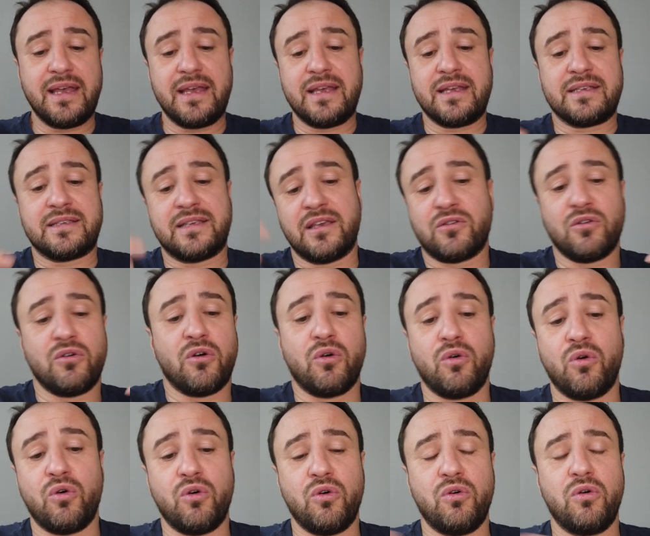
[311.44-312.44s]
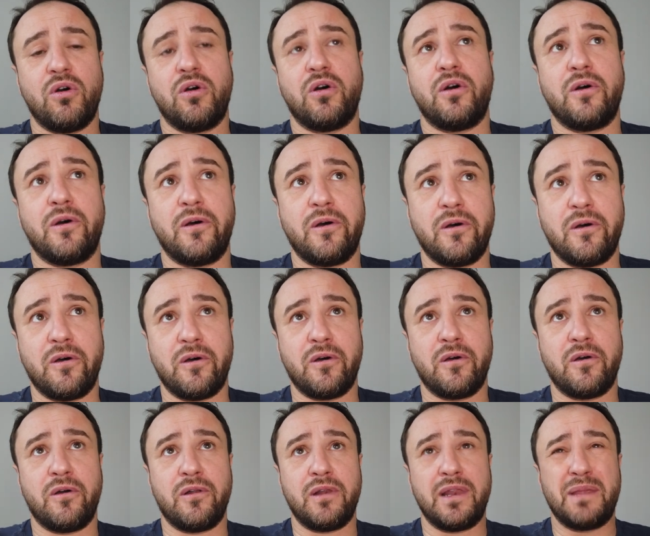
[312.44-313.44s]
», c'est que en gros,
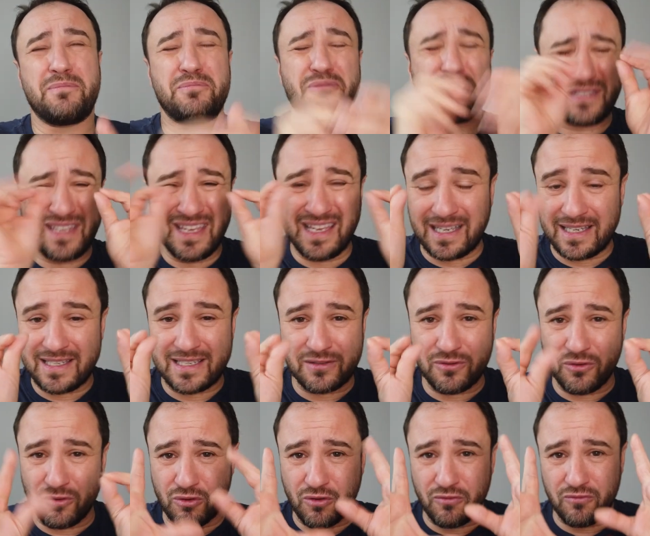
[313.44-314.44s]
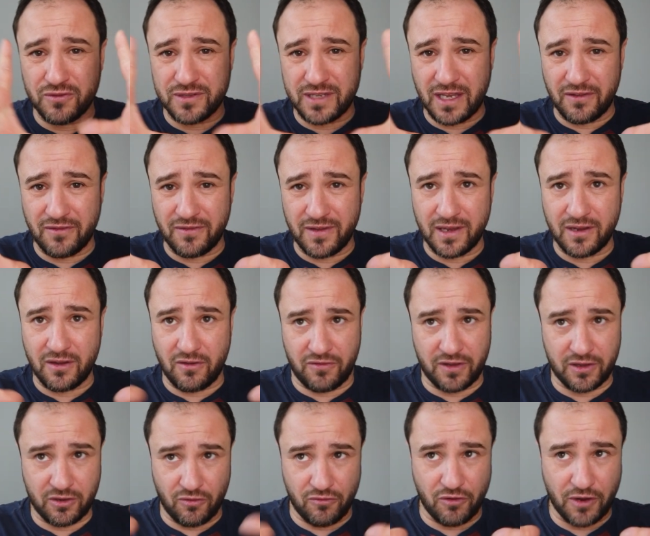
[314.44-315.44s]
euh, les petits cristaux que vous avez, qu'en
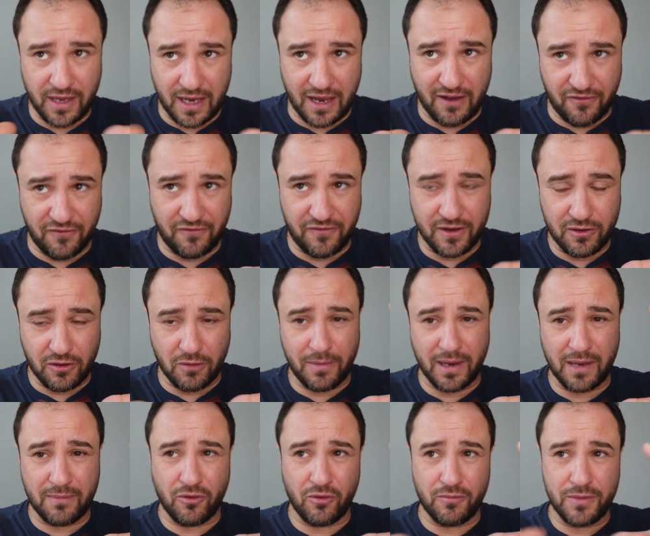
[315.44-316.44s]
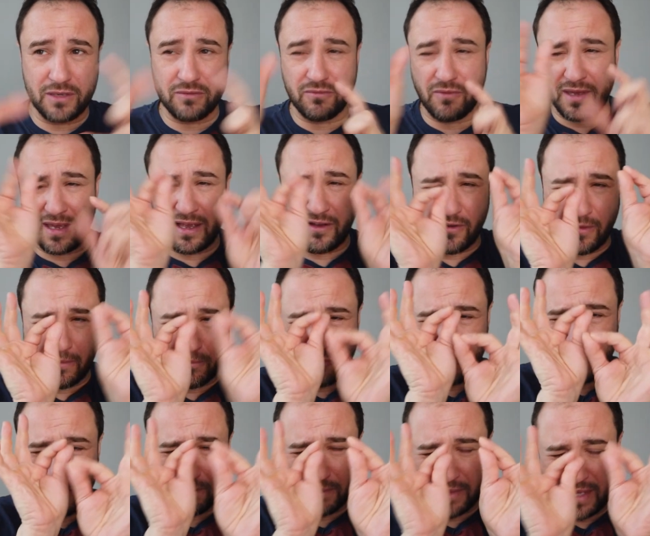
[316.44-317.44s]
fait, quand vous regardez un filtre Black promist », vous voyez un
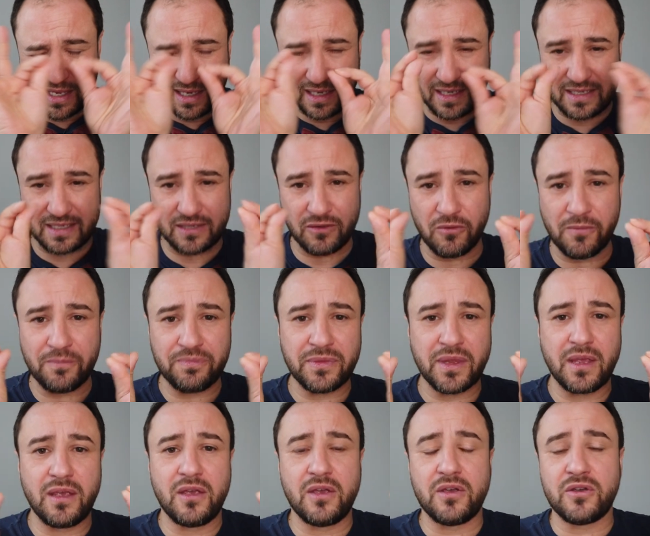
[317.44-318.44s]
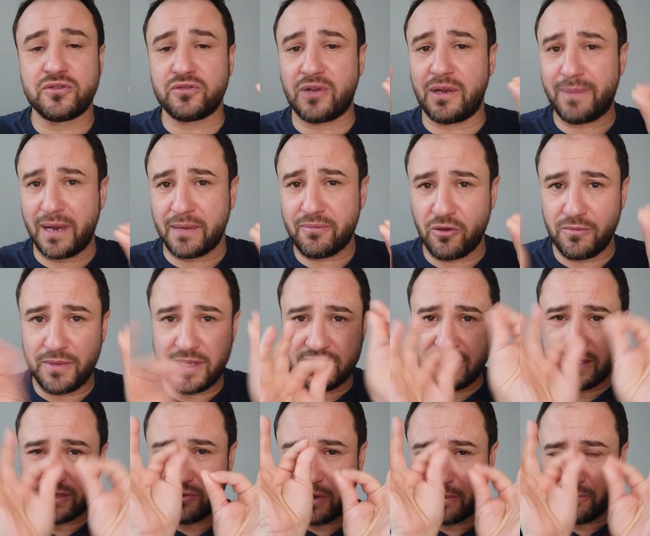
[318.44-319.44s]
peu des petits cristaux sur les Black
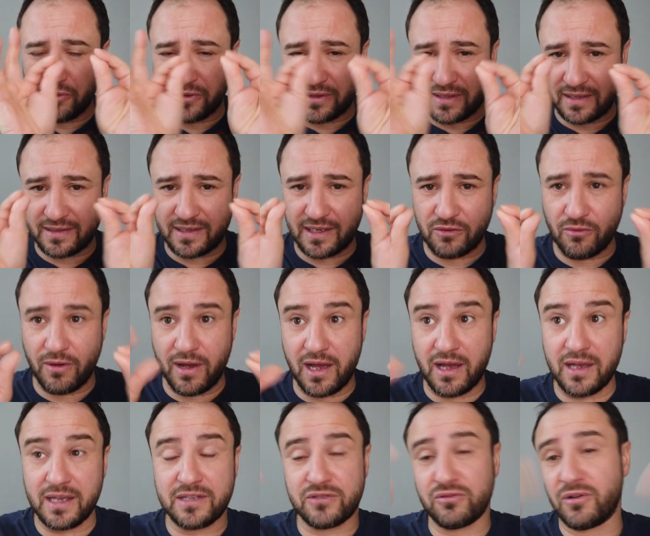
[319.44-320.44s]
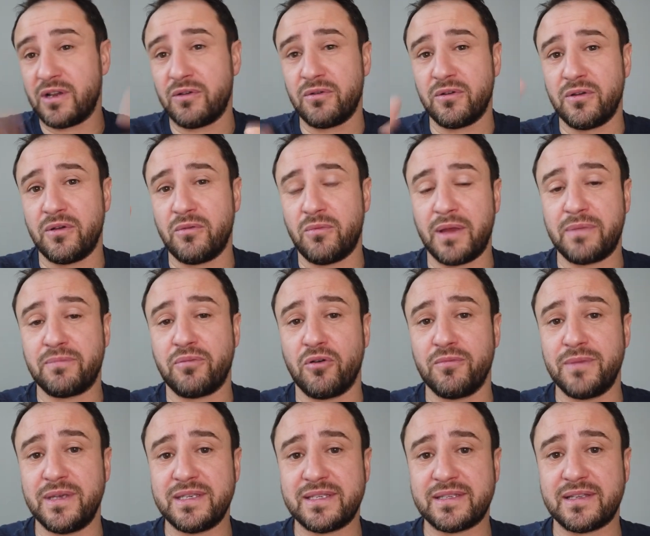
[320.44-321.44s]
Promists, ils sont un peu teintés noirs, et sur les euh, White
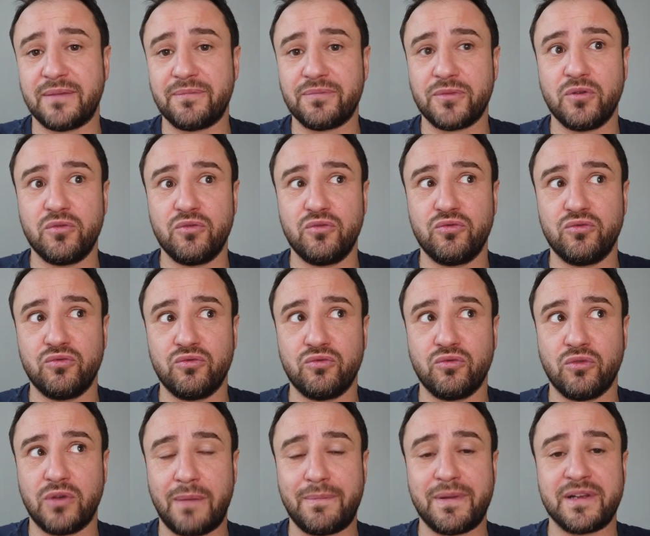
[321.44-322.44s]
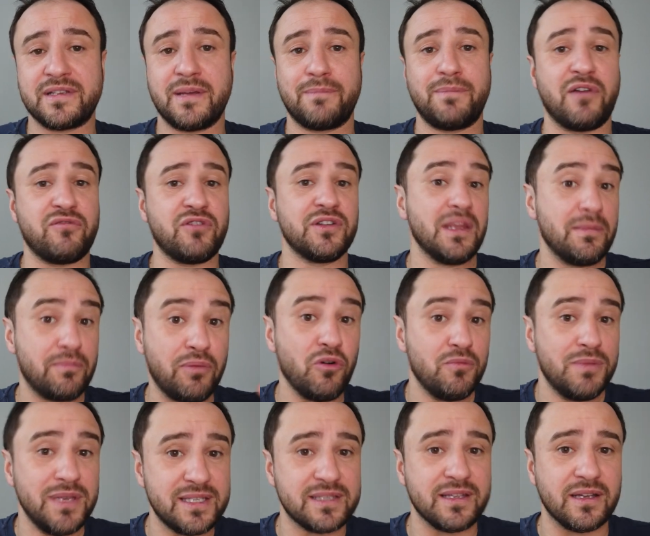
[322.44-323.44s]
Promists, où on appelle ça parfois des
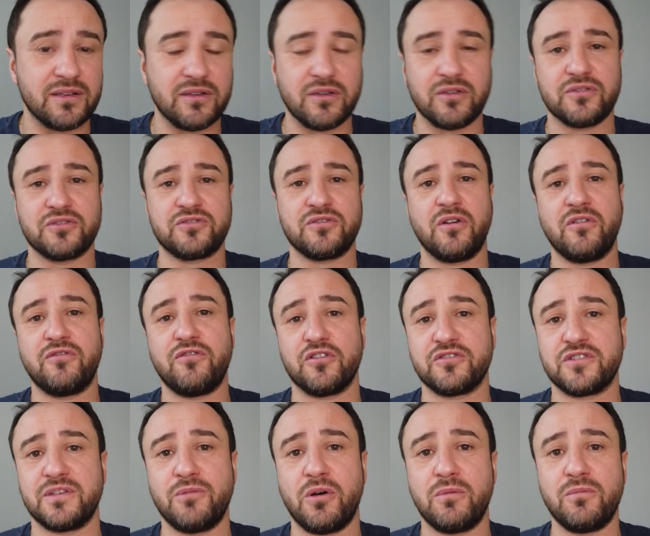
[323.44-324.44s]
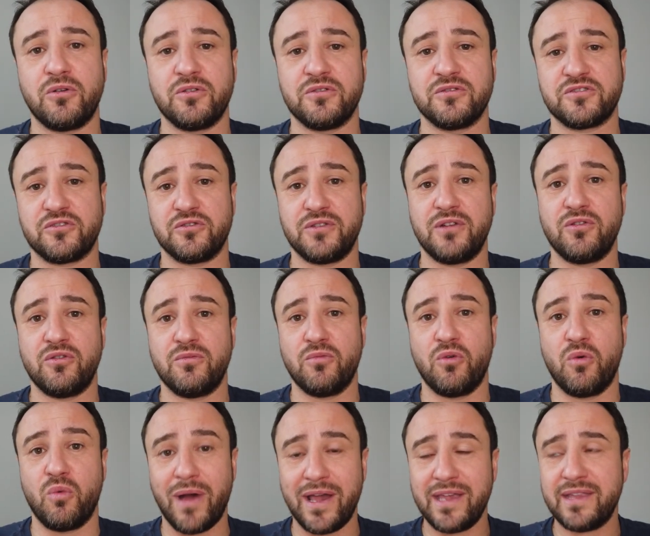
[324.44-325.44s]
probistes, euh, sans forcément mentionner le
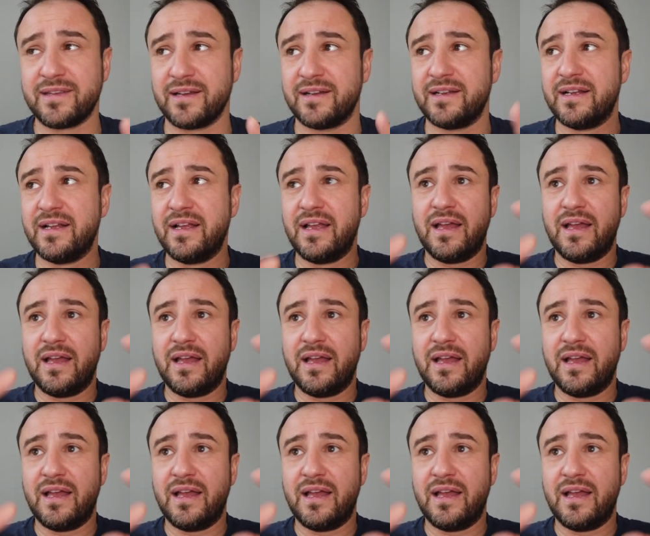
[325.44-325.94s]
mot white,